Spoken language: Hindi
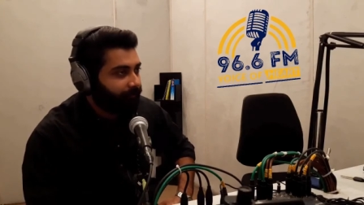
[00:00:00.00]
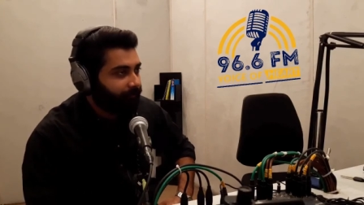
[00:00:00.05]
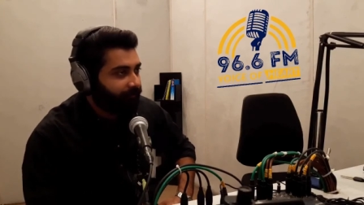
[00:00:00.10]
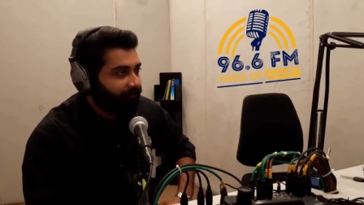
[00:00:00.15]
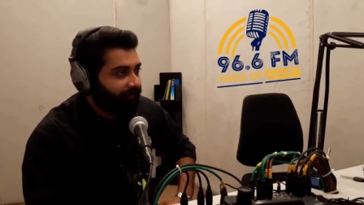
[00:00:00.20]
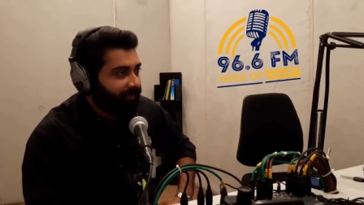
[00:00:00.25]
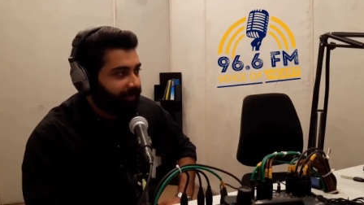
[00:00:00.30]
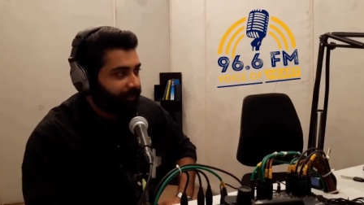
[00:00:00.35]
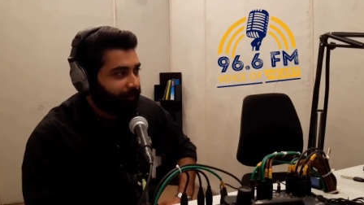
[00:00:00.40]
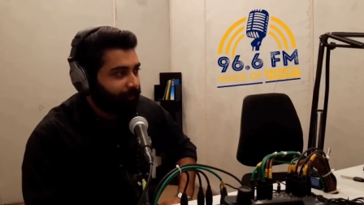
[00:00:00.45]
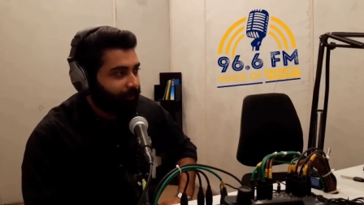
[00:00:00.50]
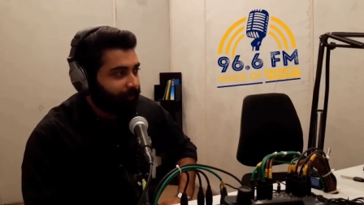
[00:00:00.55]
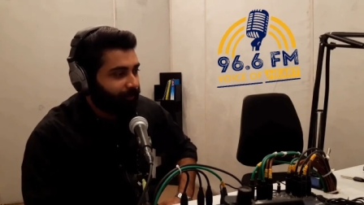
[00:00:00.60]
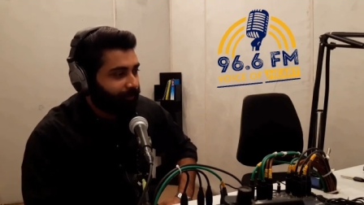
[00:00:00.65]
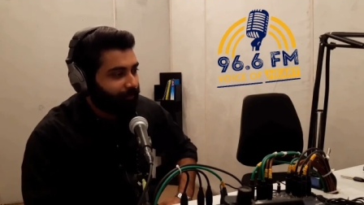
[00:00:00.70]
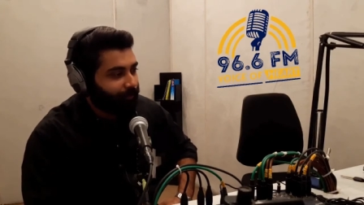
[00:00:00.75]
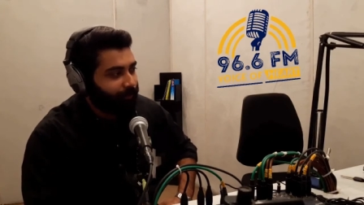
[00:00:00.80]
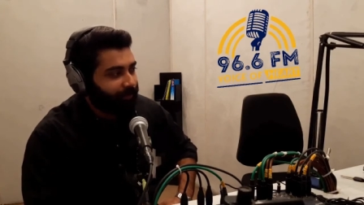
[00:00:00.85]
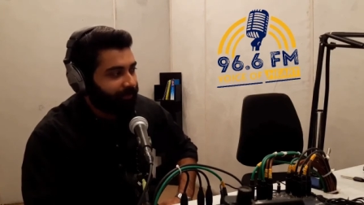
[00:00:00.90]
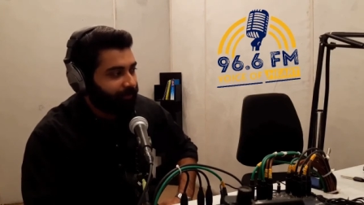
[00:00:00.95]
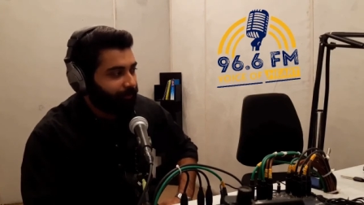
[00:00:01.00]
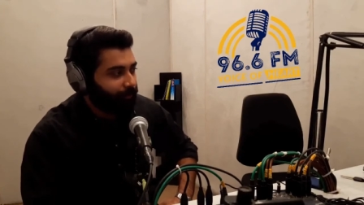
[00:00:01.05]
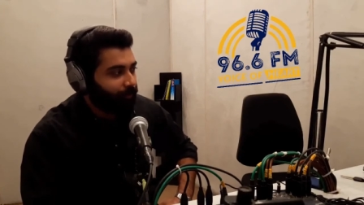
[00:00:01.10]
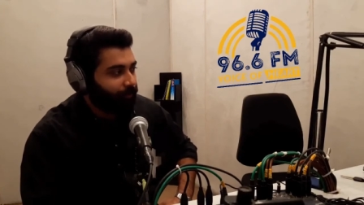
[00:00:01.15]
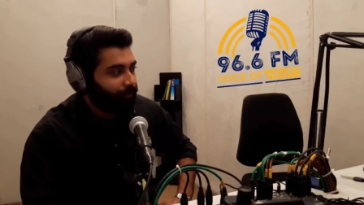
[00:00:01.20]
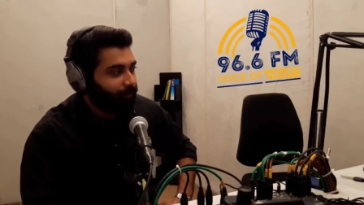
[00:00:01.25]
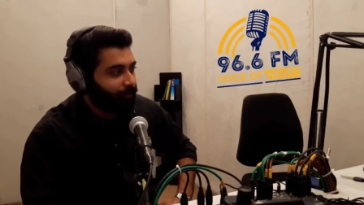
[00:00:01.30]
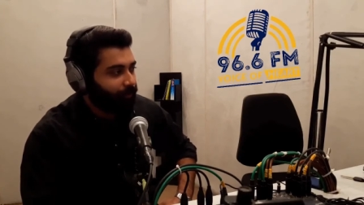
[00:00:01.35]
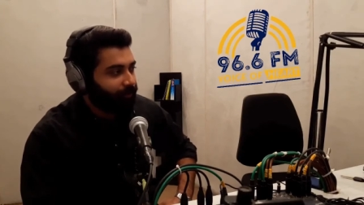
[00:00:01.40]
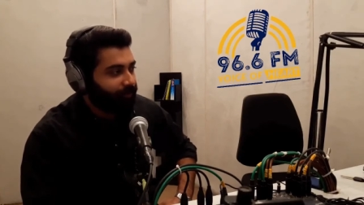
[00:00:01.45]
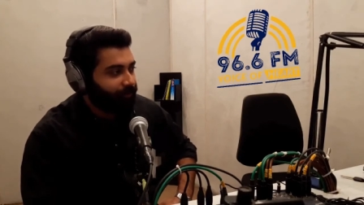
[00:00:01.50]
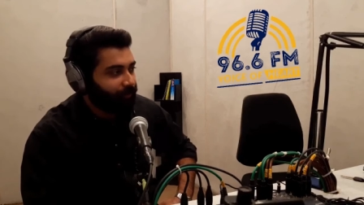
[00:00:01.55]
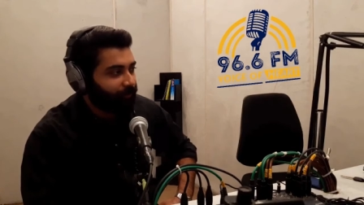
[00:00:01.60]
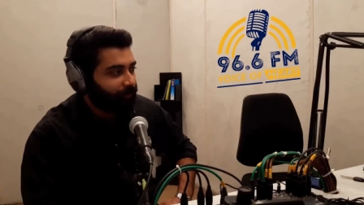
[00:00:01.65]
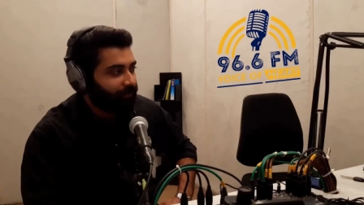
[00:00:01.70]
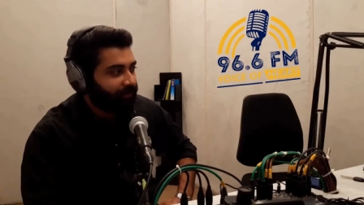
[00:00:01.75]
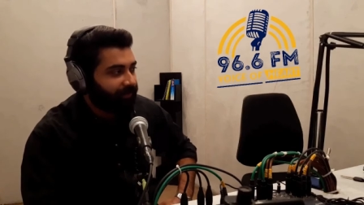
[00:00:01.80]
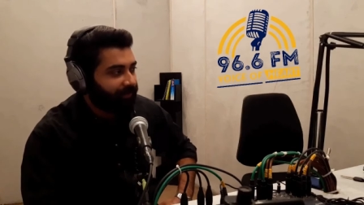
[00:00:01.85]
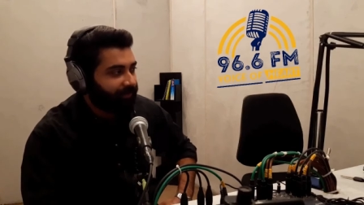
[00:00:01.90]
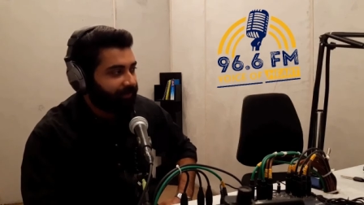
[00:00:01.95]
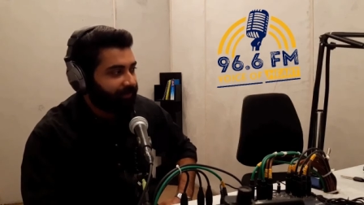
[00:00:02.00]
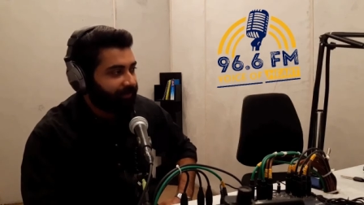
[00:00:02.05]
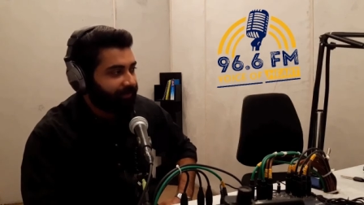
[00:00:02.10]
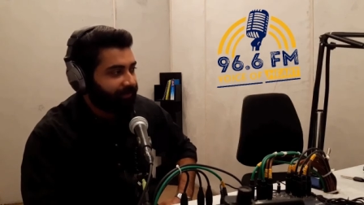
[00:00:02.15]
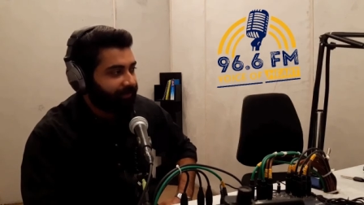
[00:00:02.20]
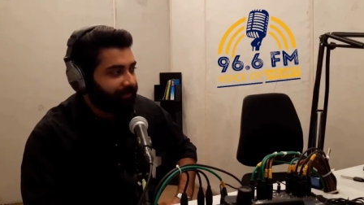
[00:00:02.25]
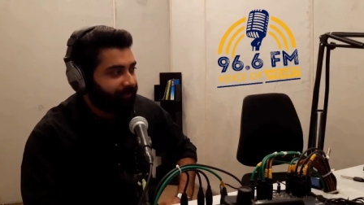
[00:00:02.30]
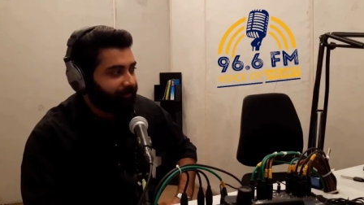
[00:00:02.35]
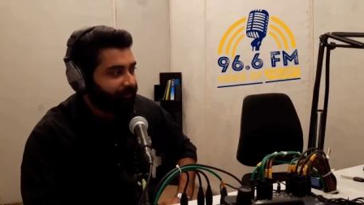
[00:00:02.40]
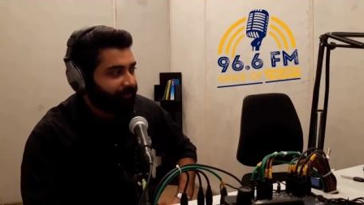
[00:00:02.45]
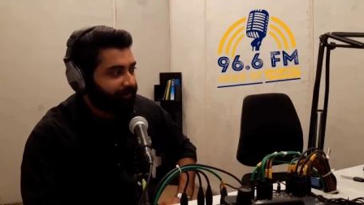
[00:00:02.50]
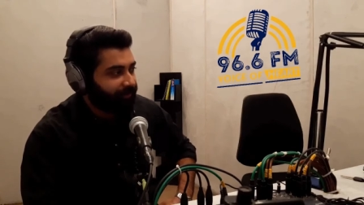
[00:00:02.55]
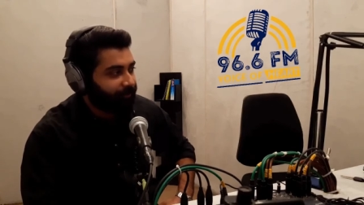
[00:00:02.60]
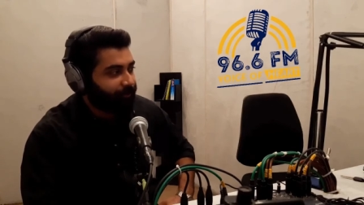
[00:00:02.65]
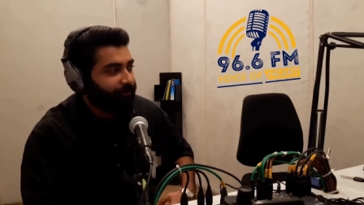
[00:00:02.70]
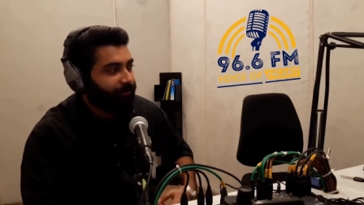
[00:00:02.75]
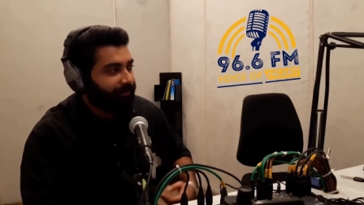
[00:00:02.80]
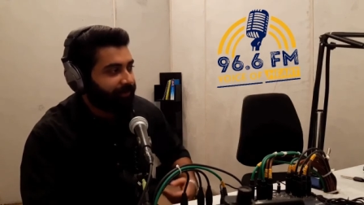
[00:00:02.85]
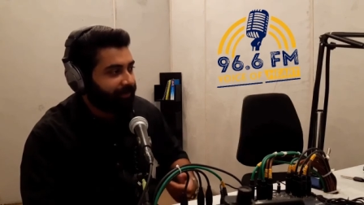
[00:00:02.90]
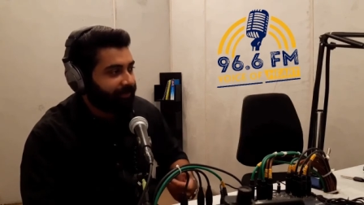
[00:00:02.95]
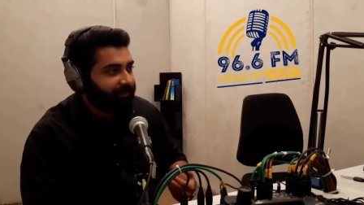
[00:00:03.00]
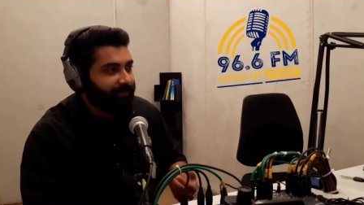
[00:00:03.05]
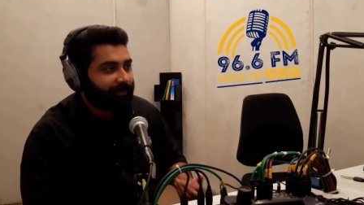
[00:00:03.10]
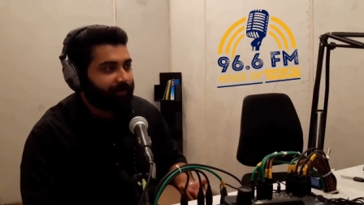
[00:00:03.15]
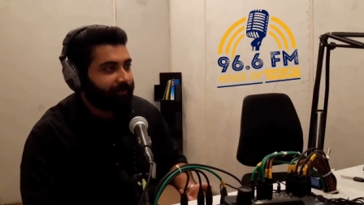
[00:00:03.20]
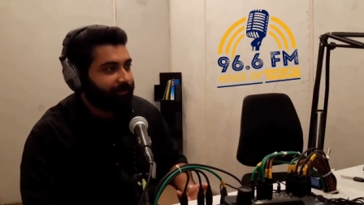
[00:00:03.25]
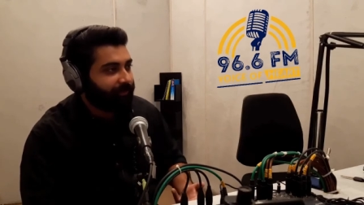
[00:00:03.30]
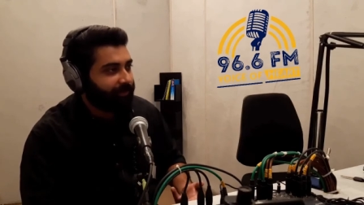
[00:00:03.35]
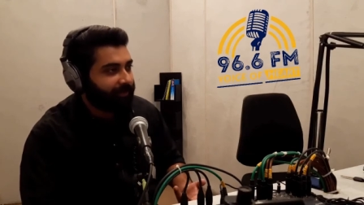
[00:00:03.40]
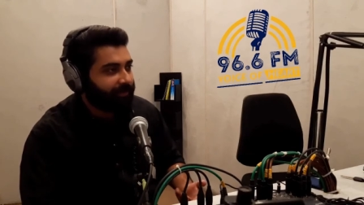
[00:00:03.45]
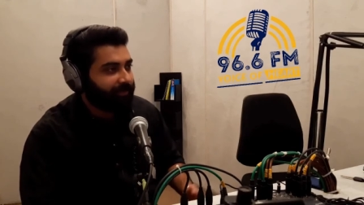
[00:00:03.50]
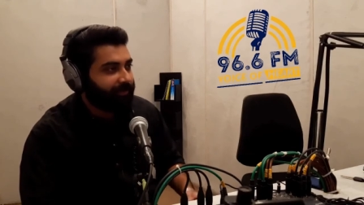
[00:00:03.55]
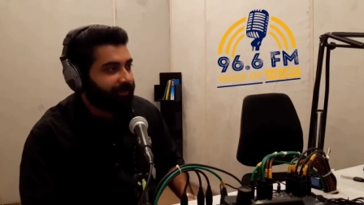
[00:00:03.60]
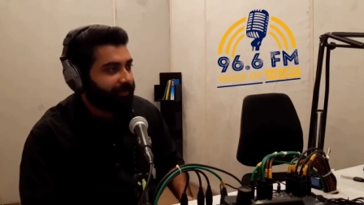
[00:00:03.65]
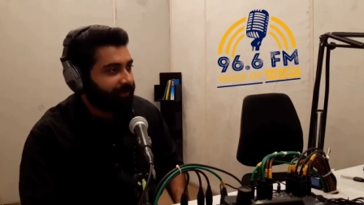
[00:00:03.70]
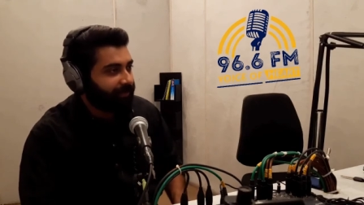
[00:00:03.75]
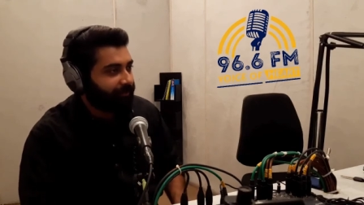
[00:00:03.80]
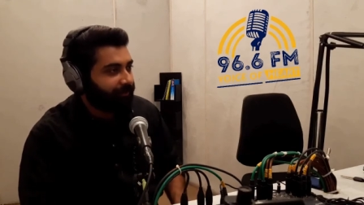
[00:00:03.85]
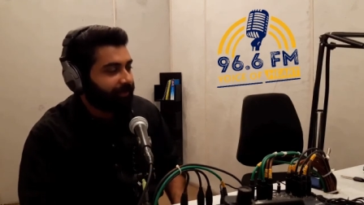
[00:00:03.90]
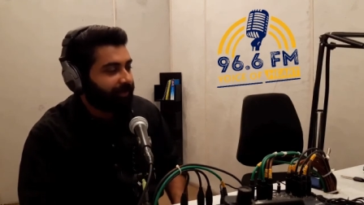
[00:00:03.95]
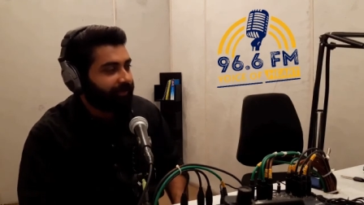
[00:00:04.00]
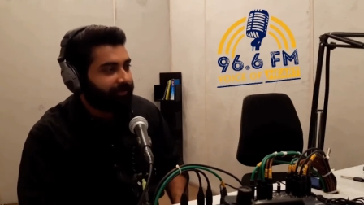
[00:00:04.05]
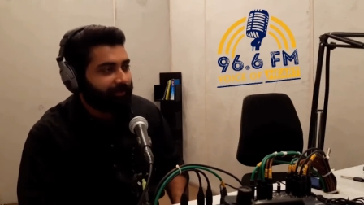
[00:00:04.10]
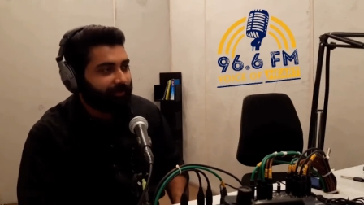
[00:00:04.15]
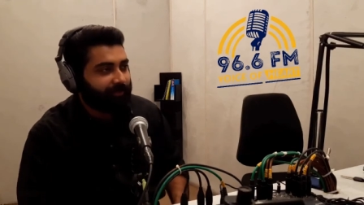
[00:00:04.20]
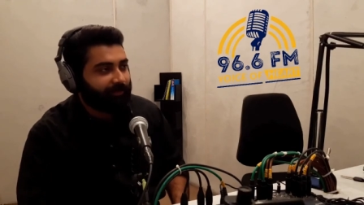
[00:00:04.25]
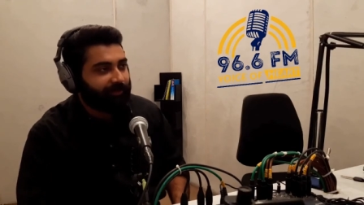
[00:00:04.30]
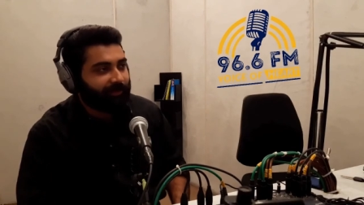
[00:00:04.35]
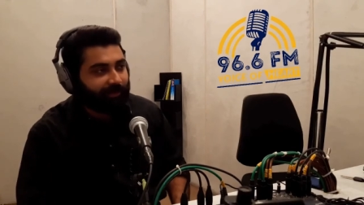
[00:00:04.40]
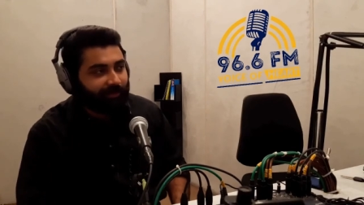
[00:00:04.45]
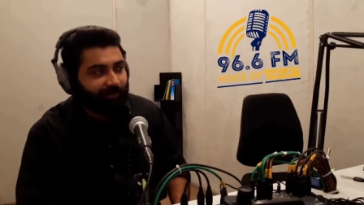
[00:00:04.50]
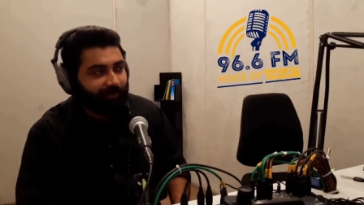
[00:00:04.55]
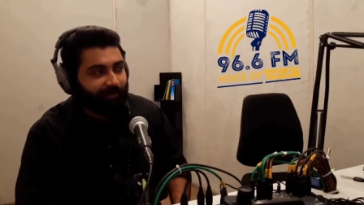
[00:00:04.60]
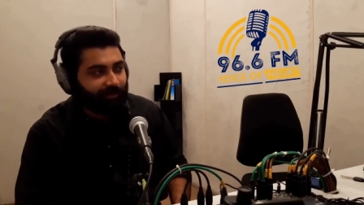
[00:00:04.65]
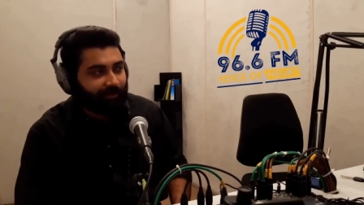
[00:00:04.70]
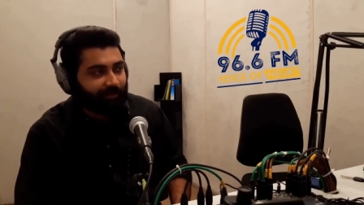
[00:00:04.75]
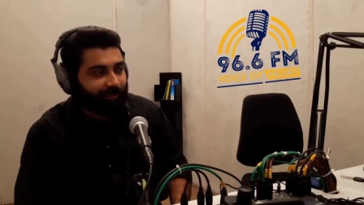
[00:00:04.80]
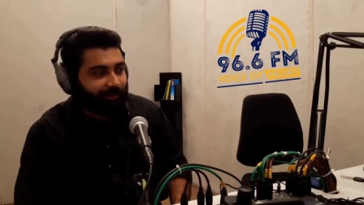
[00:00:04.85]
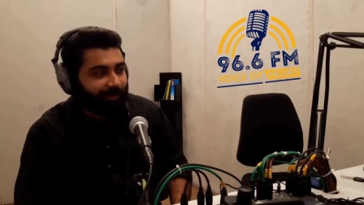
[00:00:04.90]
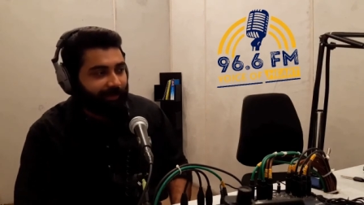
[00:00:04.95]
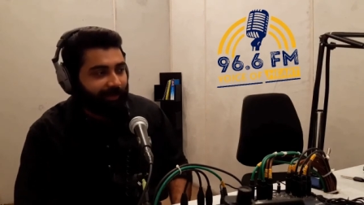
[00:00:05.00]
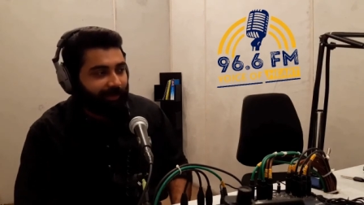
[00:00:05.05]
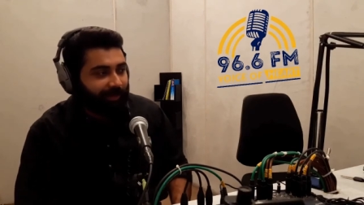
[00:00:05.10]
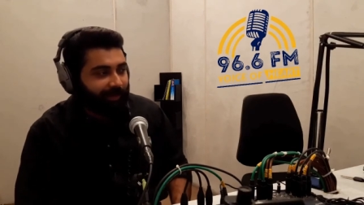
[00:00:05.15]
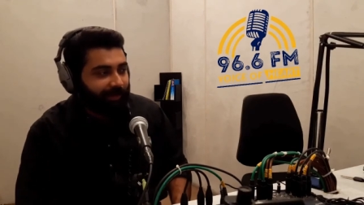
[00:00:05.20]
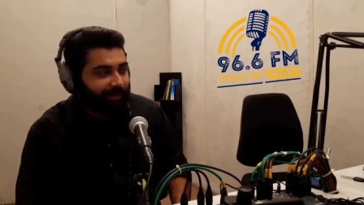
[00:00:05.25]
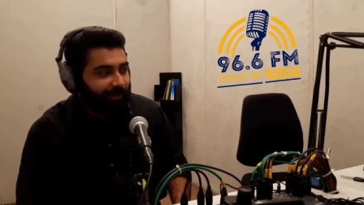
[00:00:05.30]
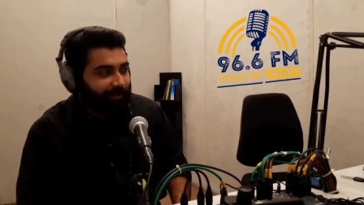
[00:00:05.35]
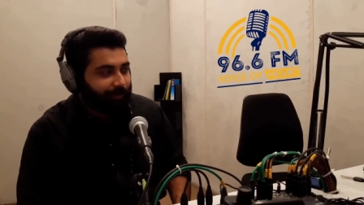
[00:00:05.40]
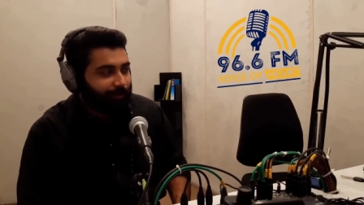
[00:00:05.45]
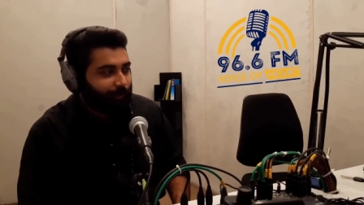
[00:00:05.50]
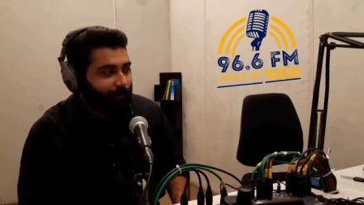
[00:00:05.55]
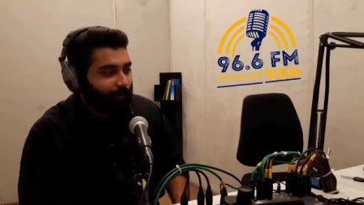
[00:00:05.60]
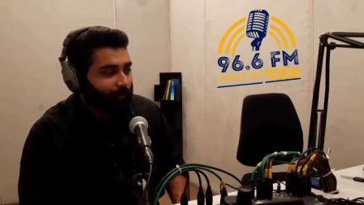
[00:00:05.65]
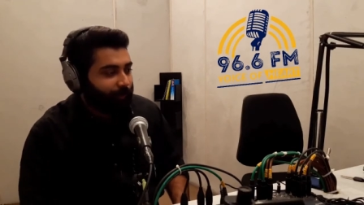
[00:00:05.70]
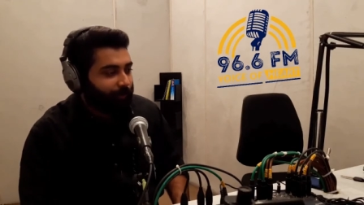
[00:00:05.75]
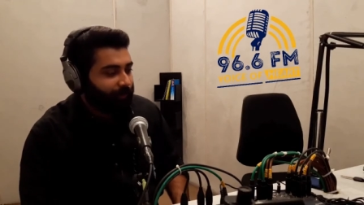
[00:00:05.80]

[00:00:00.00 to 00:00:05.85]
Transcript: तो उसमें वो एक दोस्तों में जो होता है कि मतलब ट्रीट दे ट्रीट दे ये वाला सीन चलता रहा तो